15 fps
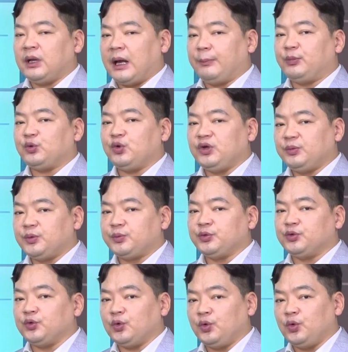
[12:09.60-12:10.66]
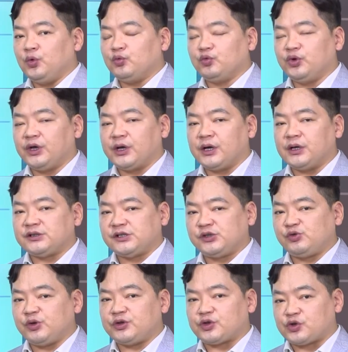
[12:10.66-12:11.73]
앞으로 이 부분도 우리가
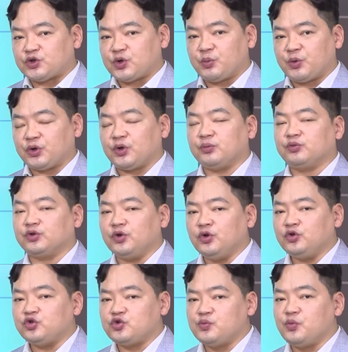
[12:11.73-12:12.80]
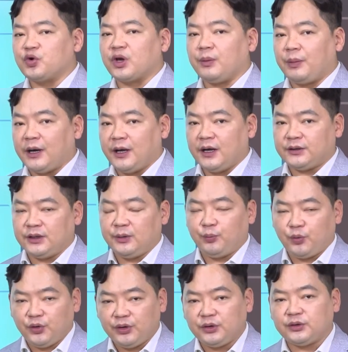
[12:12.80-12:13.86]
지수의 저점과 더불어 주목해 봐야 될
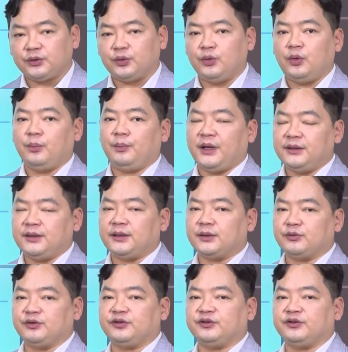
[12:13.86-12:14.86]
포인트로 판단하고